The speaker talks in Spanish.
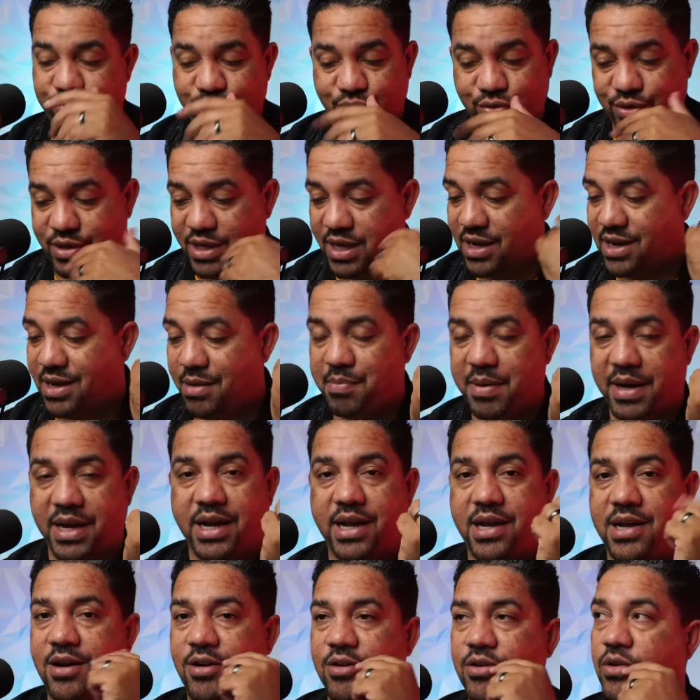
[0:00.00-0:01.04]
usted le
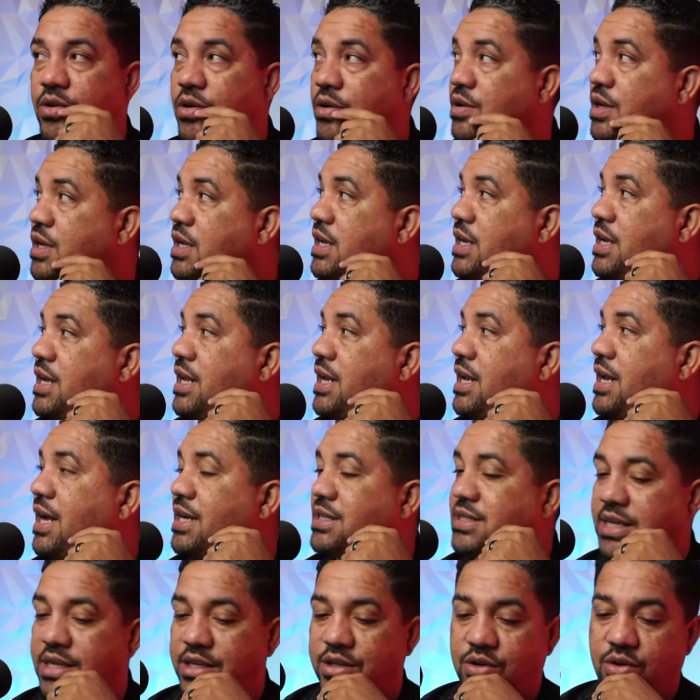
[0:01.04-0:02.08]
parezca o no, la
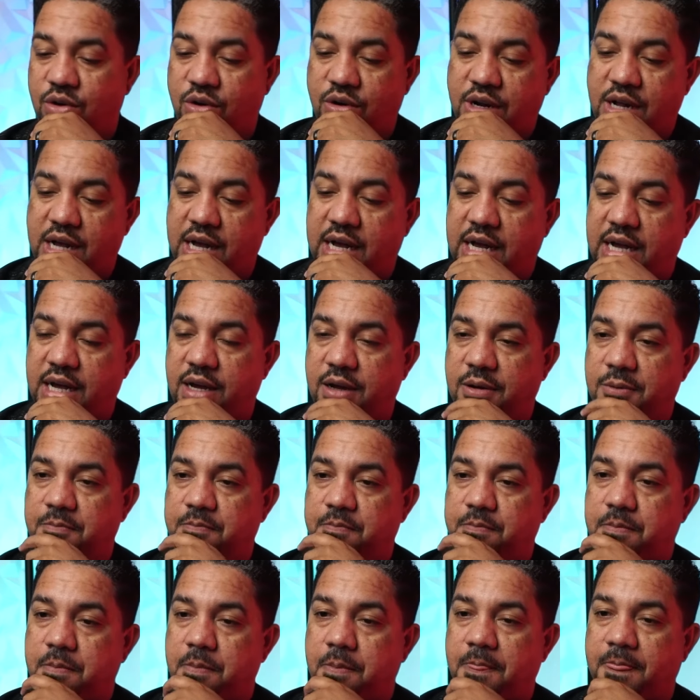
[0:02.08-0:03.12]
señora
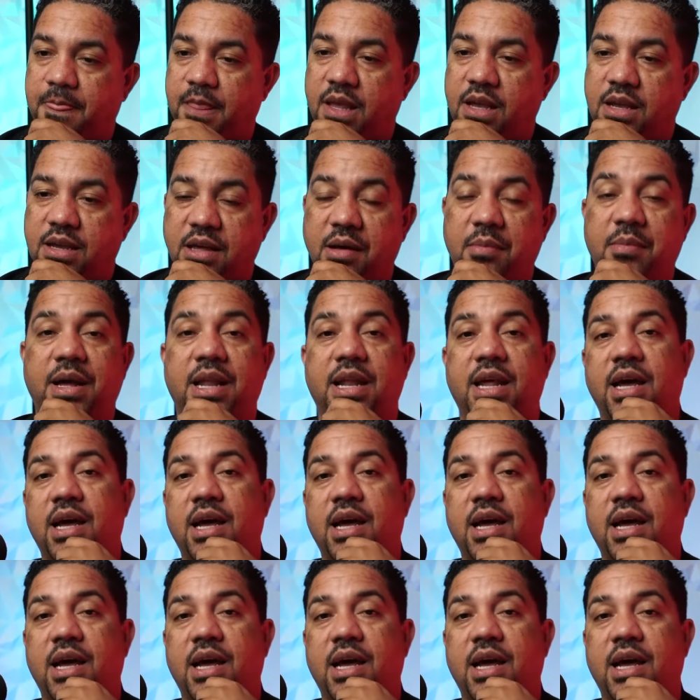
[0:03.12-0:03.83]
Kamala